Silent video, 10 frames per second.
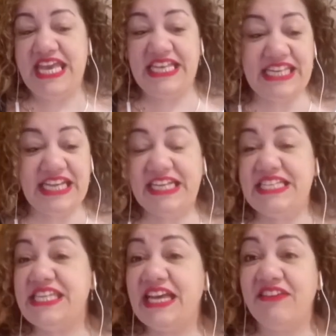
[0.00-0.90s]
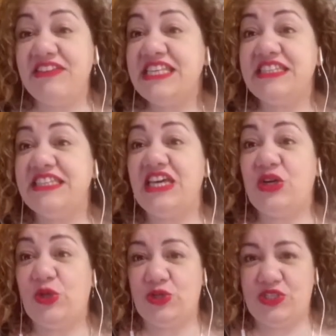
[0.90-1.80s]
¿Qué quiere decir eso?
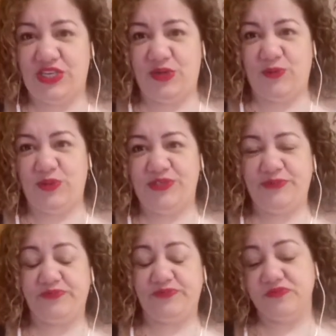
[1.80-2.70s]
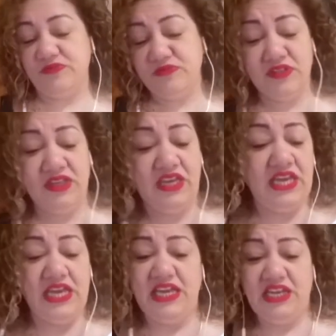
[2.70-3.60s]
conocemos. ¿Qué
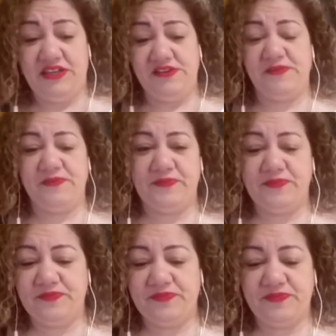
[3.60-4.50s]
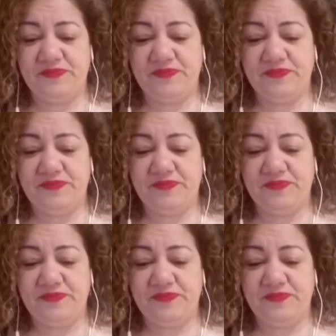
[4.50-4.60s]
creencias? ¿Qué, por ejemplo?